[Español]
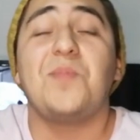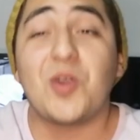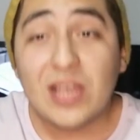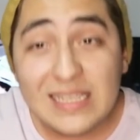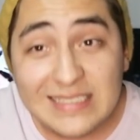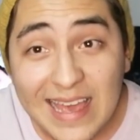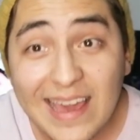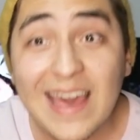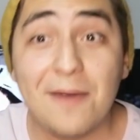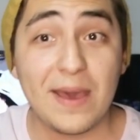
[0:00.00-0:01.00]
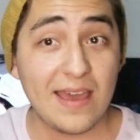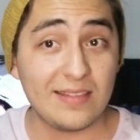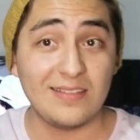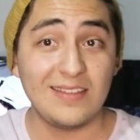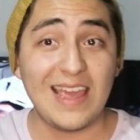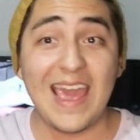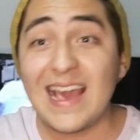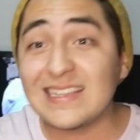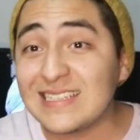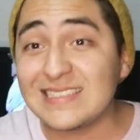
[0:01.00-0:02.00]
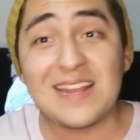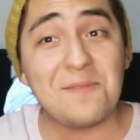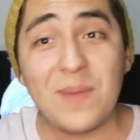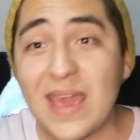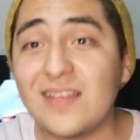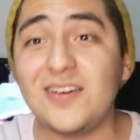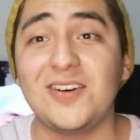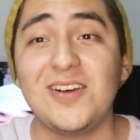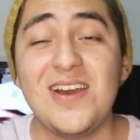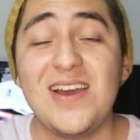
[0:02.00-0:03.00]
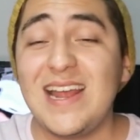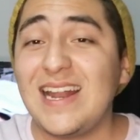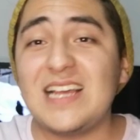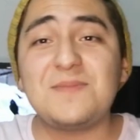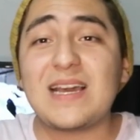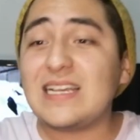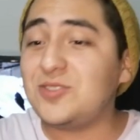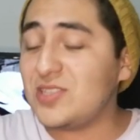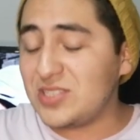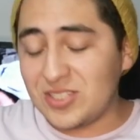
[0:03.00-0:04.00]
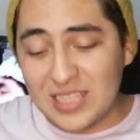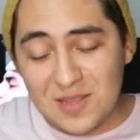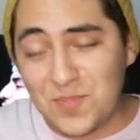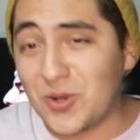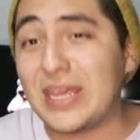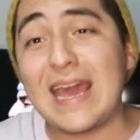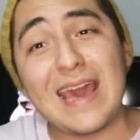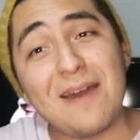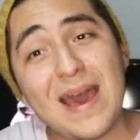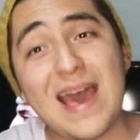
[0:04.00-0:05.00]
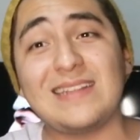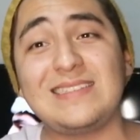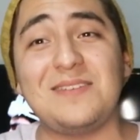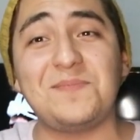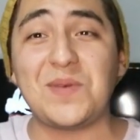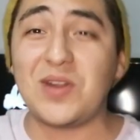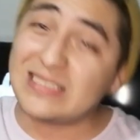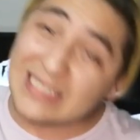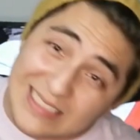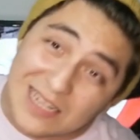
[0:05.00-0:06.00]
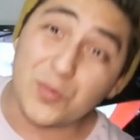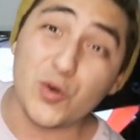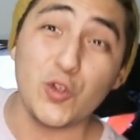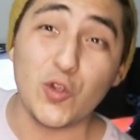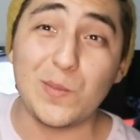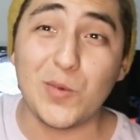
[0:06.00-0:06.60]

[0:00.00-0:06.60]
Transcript: Porque se acaban. Ese es el pedo. Las vacaciones no tienen por qué acabarse, pero así es el mundo.